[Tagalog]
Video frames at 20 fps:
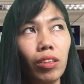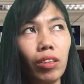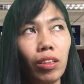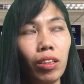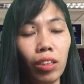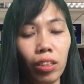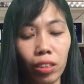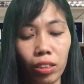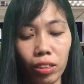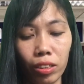
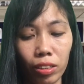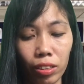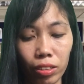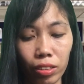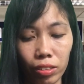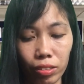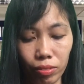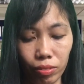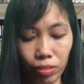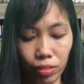
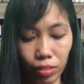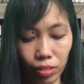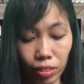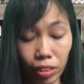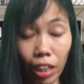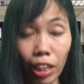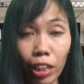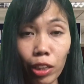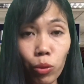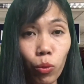Uh,
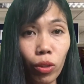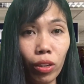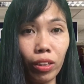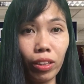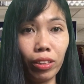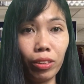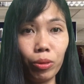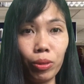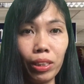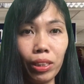
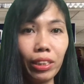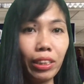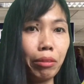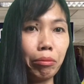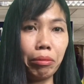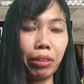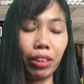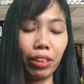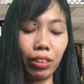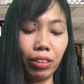Taiwan, wala
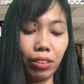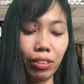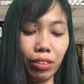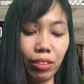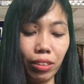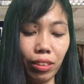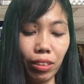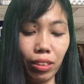naman.